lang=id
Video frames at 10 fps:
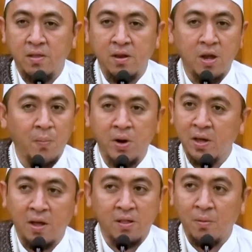tidak
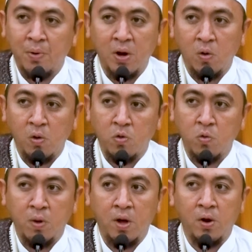mendekat kepada Allah
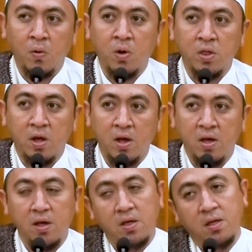Subhanahu wa
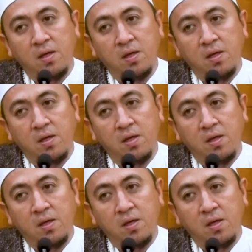taala.